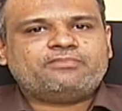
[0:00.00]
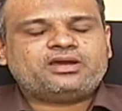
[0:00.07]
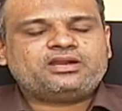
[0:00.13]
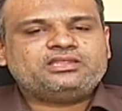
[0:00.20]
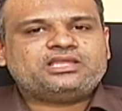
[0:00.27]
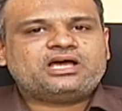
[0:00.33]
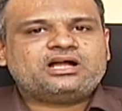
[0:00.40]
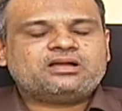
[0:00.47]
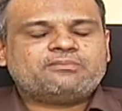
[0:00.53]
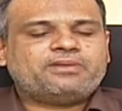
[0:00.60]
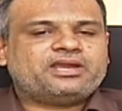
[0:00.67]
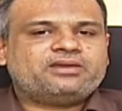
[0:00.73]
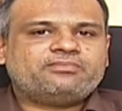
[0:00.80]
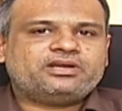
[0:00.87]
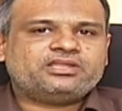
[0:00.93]
மருந்தாக
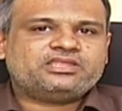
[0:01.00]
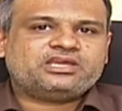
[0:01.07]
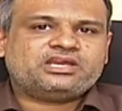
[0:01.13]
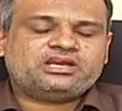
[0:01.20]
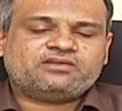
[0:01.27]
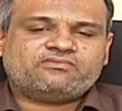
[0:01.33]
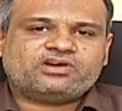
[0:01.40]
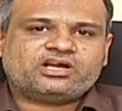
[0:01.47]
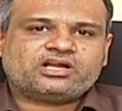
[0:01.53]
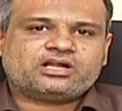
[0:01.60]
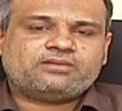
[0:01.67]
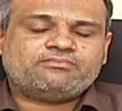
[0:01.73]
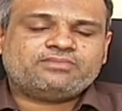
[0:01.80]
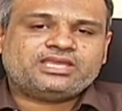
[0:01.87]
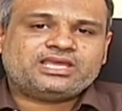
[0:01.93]
பயன்படுத்துகின்ற
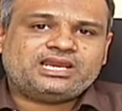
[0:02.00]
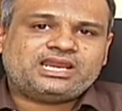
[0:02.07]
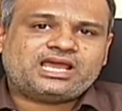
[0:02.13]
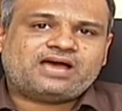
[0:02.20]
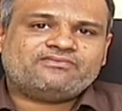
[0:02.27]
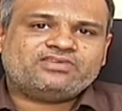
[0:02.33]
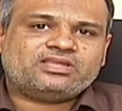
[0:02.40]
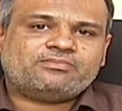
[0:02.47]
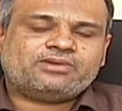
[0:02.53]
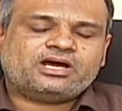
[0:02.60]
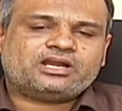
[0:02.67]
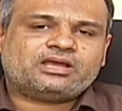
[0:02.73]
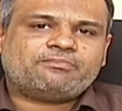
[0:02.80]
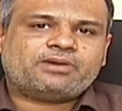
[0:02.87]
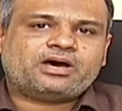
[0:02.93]
வழக்கம் எல்லா
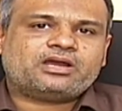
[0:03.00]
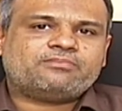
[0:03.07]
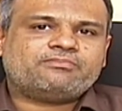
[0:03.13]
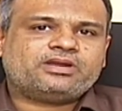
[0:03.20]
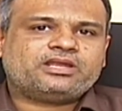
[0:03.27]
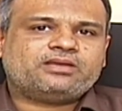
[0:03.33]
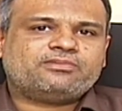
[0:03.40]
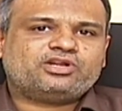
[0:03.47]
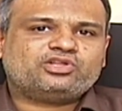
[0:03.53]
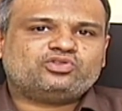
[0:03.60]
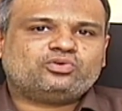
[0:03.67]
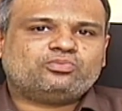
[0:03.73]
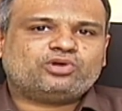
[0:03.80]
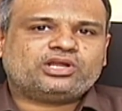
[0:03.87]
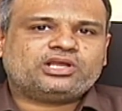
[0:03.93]
விதமான பாரம்பரிய
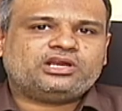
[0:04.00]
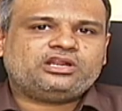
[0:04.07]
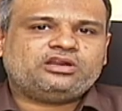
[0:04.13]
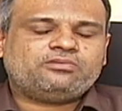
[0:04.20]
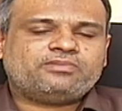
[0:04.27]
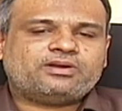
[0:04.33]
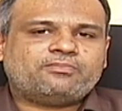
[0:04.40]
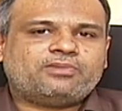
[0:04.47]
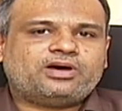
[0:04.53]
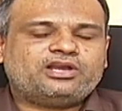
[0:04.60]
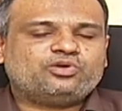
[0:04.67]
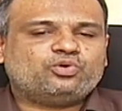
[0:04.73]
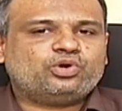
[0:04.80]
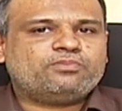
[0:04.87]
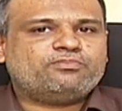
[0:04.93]
மருத்துவ முறைகளிலும்
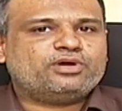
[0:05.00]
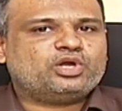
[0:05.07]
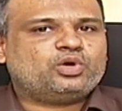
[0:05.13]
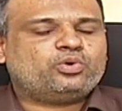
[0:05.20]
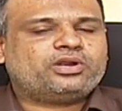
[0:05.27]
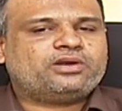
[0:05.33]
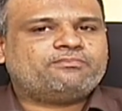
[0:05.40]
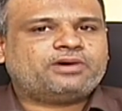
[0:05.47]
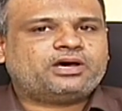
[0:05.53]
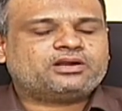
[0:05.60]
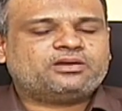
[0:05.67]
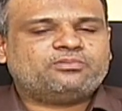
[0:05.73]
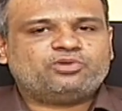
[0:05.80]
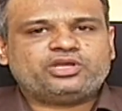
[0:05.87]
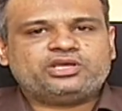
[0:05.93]
நம்மால் குறிப்புகளுடன்
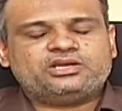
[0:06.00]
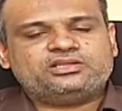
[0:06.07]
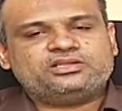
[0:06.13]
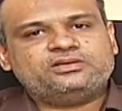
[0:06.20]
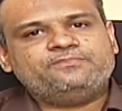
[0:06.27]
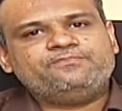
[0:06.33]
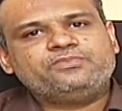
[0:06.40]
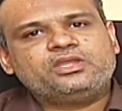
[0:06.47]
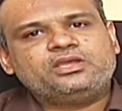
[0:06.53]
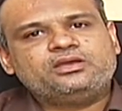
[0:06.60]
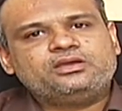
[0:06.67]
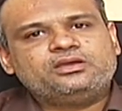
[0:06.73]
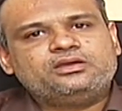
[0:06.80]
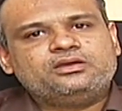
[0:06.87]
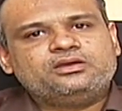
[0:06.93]
பார்க்க முடிகிறது
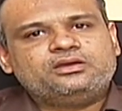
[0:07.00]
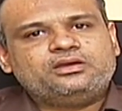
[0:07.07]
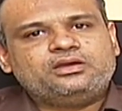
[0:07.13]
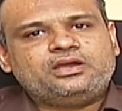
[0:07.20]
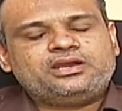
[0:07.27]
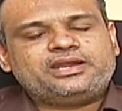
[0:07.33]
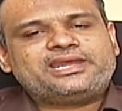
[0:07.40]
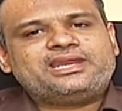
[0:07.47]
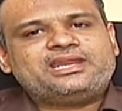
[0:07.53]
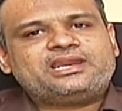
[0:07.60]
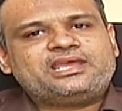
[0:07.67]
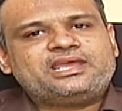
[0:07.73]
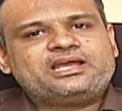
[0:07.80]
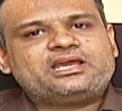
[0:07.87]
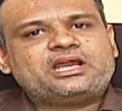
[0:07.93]
இன்றைக்கு
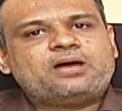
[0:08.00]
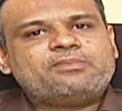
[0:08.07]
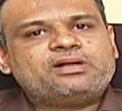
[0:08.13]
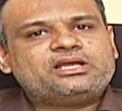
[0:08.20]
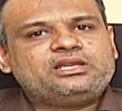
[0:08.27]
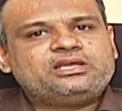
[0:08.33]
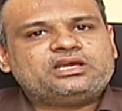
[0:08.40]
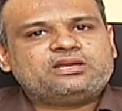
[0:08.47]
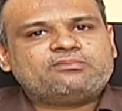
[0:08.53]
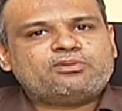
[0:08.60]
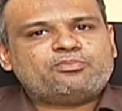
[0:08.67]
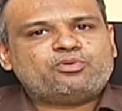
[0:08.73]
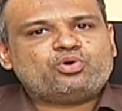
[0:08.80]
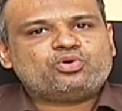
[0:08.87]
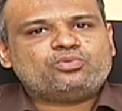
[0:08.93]
நிறைய கிராமங்களுக்கு நம்ம
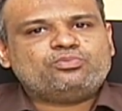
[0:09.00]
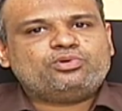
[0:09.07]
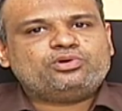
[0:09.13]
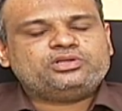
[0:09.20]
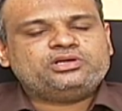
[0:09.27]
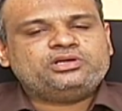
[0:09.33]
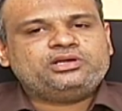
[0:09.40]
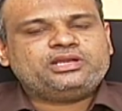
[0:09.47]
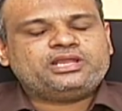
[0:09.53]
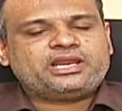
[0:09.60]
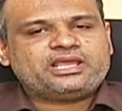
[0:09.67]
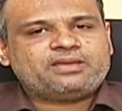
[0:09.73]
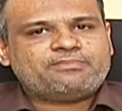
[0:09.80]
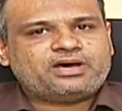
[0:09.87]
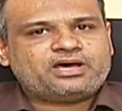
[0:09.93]
போகும்போது
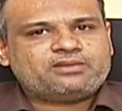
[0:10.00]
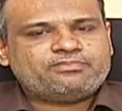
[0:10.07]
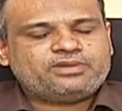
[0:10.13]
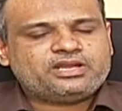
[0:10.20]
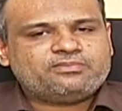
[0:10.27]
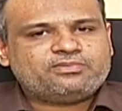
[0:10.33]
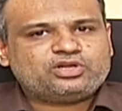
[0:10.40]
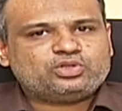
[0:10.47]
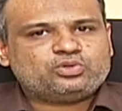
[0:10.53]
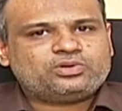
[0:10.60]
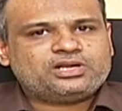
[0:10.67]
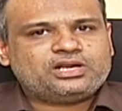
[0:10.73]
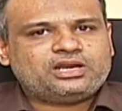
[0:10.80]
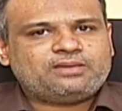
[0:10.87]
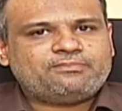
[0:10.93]
நிறைய பாரம்பரிய
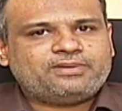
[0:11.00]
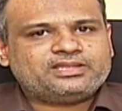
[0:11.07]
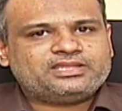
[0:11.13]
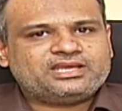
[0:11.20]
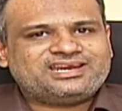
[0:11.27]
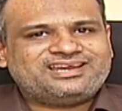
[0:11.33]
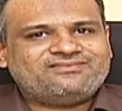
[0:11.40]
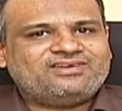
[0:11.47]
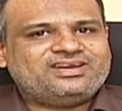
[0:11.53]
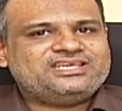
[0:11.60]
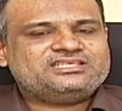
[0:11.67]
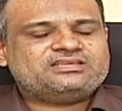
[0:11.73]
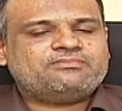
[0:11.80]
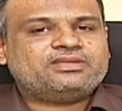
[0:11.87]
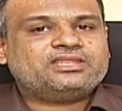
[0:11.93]
மருத்துவர்கள்லாம் பார்த்திங்கன்னா வலி
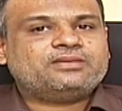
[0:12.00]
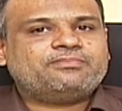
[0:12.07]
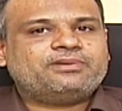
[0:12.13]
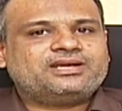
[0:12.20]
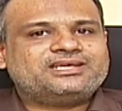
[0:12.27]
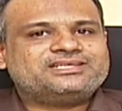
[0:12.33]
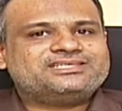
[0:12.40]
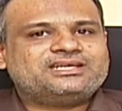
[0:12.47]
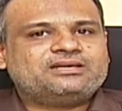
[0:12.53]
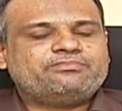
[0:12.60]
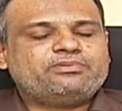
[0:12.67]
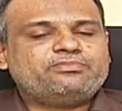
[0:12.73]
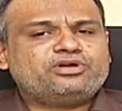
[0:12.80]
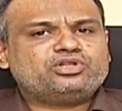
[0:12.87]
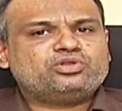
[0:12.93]
சம்மந்தப்பட்ட
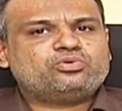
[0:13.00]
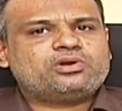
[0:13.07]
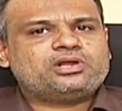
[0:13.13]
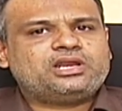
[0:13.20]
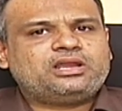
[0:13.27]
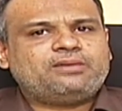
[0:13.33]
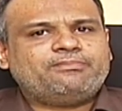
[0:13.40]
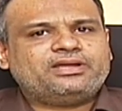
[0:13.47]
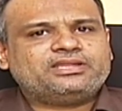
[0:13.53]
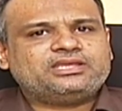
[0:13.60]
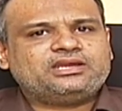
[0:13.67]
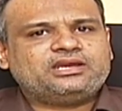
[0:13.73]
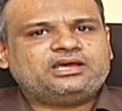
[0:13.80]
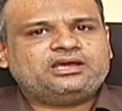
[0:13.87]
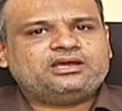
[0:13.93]
சிறப்பு மருத்துவர்கள்லாம்
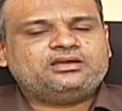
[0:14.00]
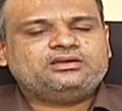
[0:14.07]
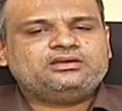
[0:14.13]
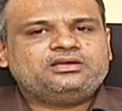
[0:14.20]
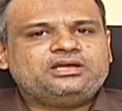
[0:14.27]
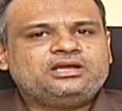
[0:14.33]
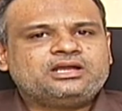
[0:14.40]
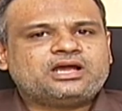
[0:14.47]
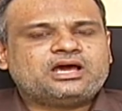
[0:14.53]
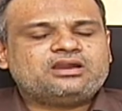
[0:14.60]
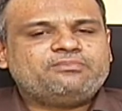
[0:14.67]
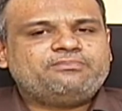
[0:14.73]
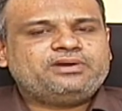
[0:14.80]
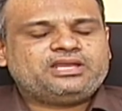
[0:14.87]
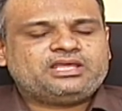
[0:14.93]
பார்த்திங்கன்னா
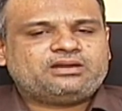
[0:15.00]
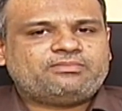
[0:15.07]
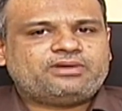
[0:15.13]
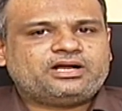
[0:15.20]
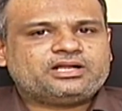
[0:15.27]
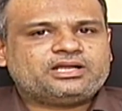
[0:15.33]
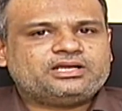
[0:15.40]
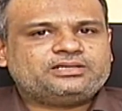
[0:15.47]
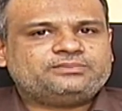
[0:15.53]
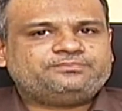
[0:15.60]
கருப்பு நிறமாக